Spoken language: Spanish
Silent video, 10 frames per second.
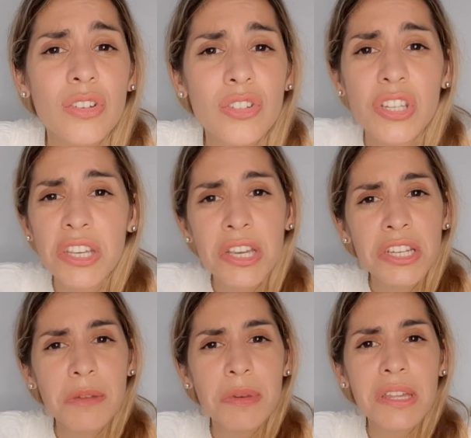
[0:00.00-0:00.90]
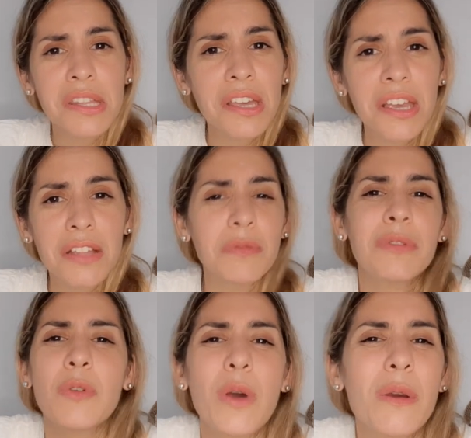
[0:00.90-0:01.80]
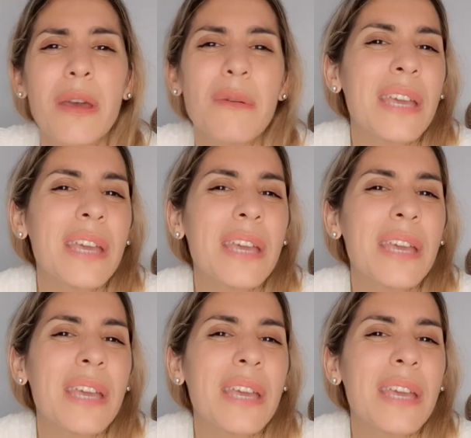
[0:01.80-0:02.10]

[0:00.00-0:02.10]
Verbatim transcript: che, ella me dice que es nueve